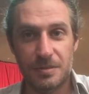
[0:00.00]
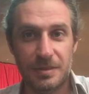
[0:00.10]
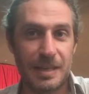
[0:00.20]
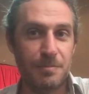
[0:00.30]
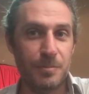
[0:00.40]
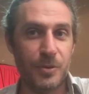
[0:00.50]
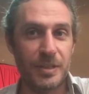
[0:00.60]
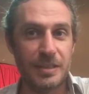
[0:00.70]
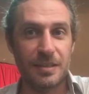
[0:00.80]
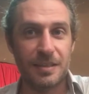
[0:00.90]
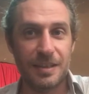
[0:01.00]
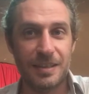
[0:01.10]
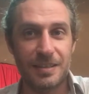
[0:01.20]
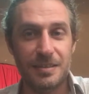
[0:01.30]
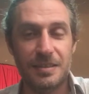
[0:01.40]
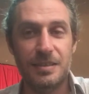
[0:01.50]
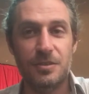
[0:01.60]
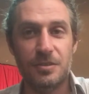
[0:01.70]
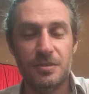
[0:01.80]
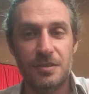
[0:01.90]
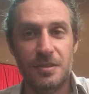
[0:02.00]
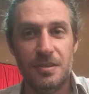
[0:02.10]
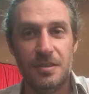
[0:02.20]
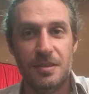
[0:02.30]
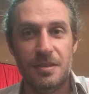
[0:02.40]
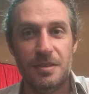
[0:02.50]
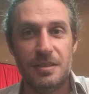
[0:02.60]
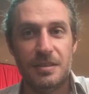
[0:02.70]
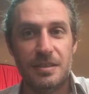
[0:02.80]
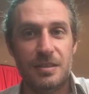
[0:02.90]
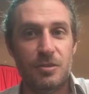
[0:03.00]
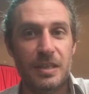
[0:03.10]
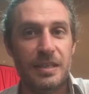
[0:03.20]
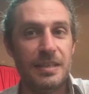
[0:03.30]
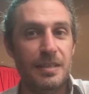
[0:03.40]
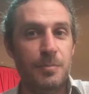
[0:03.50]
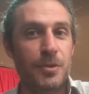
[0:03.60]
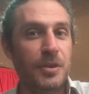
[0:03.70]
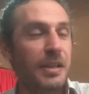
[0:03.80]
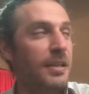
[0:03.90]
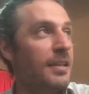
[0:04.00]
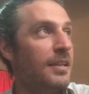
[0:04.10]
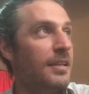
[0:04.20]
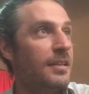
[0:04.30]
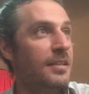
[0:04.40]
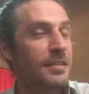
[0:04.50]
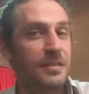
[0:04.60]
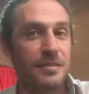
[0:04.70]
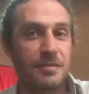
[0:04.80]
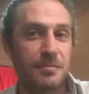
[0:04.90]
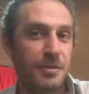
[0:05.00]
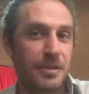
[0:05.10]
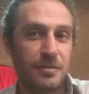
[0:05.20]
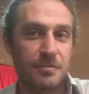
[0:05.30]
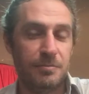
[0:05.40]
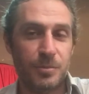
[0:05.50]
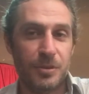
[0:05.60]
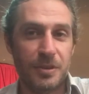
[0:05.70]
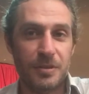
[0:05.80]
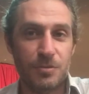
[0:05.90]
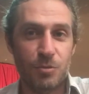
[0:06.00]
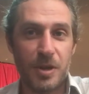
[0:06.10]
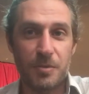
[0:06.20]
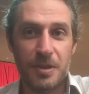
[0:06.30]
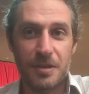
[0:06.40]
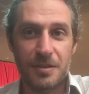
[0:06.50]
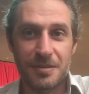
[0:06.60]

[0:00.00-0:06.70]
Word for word: el gran poeta argentino, y lo elegí porque, bueno, porque llueve